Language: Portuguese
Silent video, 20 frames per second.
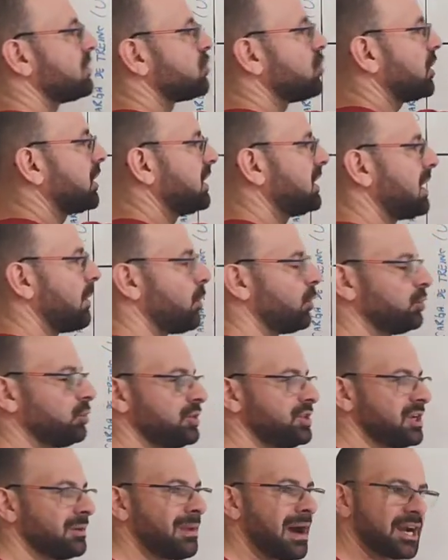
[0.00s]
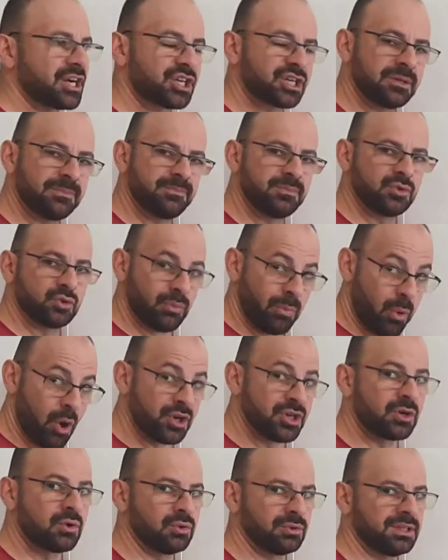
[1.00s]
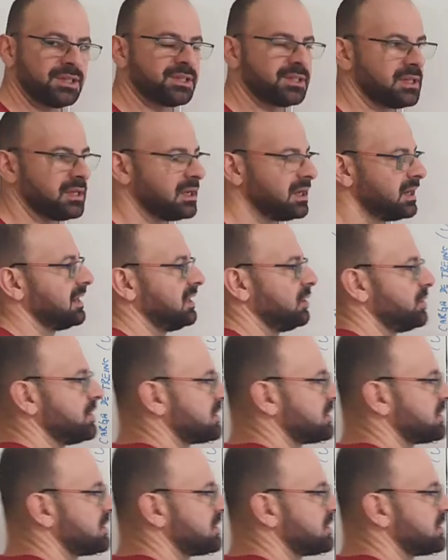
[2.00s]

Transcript: só que com a monotonia baixa. Isso pode acontecer. E o